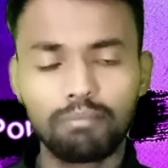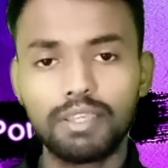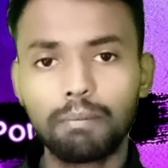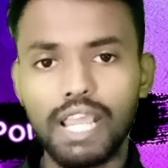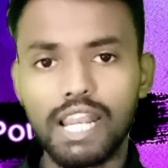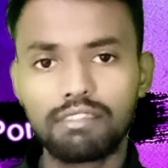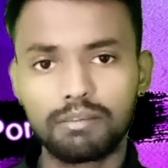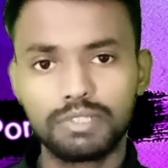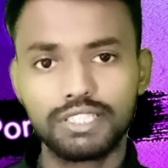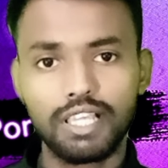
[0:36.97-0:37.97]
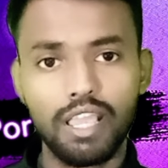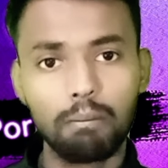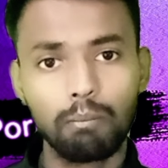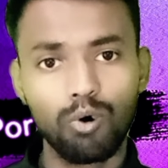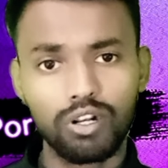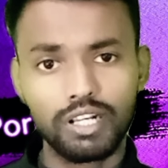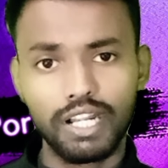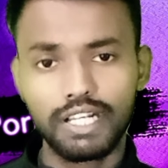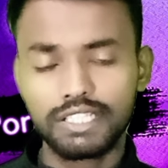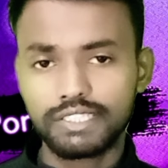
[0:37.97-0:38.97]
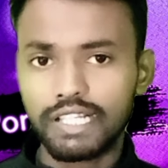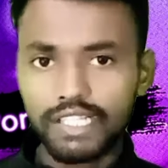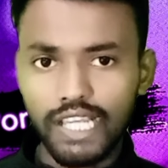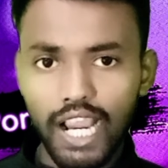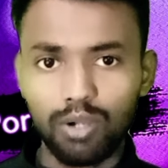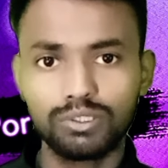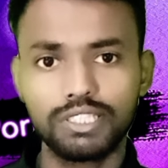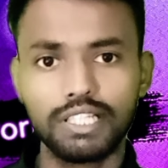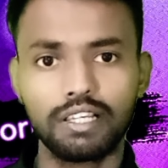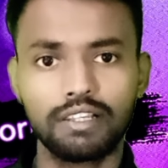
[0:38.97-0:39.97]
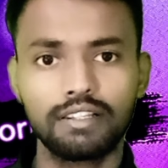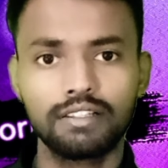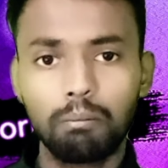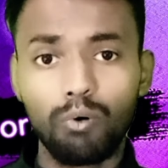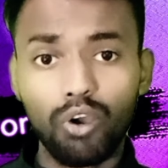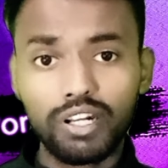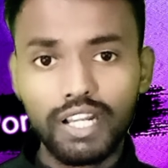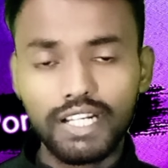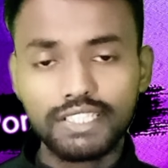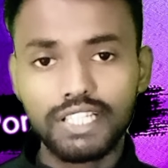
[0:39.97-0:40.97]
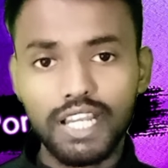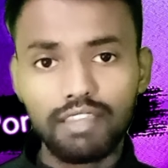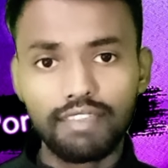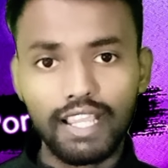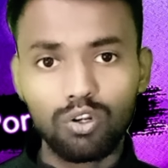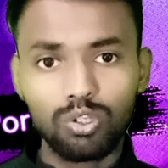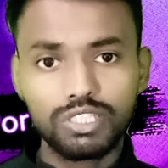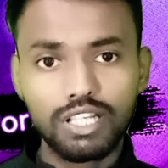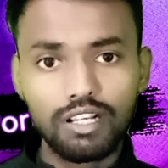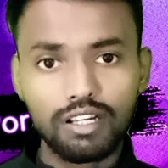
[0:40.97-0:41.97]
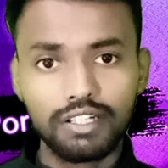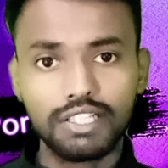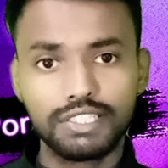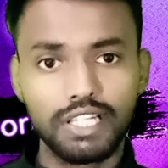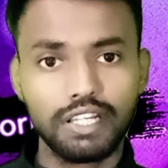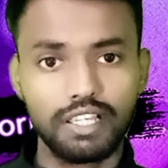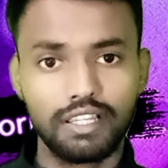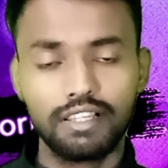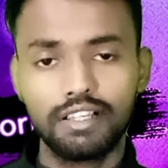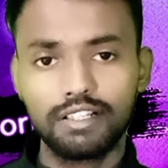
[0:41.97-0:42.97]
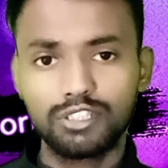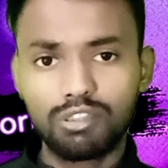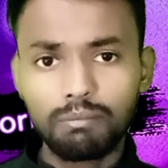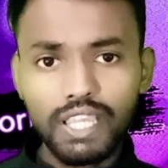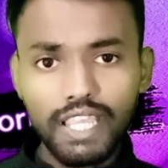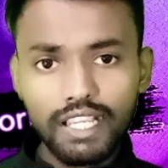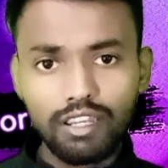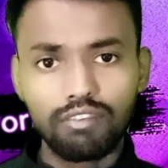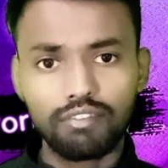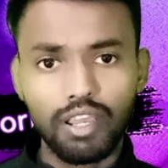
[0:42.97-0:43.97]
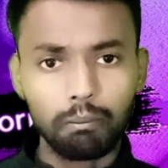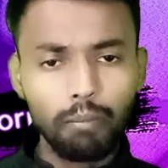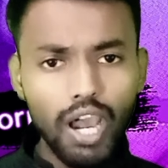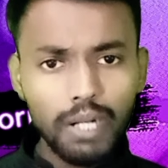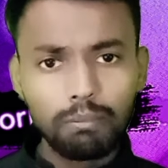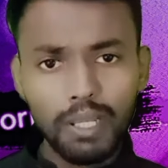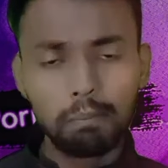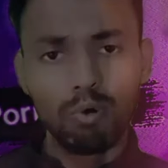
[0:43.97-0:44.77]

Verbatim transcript: सबसे पहले समझते हैं पॉर्न एडिक्शन क्या होती है पॉर्न एडिक्शन एक साइकोलॉजिकल कंडीशन है जिसमें एक इंसान बार बार